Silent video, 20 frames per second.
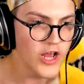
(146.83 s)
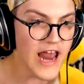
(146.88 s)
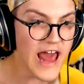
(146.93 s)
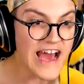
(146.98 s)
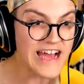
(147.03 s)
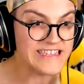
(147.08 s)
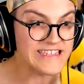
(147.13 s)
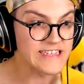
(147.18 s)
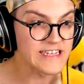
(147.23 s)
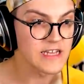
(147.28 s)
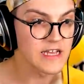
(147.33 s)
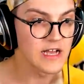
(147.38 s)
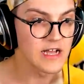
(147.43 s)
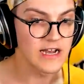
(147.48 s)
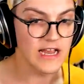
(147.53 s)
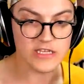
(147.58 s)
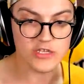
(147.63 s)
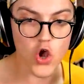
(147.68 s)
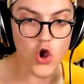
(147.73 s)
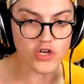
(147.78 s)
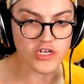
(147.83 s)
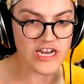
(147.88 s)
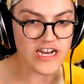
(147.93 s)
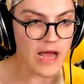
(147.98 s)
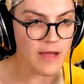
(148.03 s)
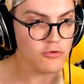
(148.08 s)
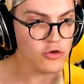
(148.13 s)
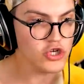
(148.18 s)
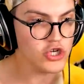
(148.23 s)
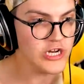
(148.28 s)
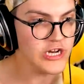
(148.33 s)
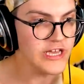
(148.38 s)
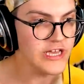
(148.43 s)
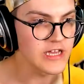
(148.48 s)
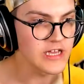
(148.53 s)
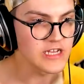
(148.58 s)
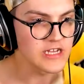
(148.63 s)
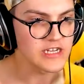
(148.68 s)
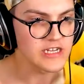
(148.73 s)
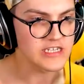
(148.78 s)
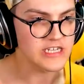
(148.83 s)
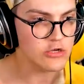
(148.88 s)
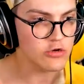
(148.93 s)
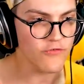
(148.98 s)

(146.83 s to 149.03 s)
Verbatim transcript: Laisse Let's go, j'ai l'arme de Julie j'ai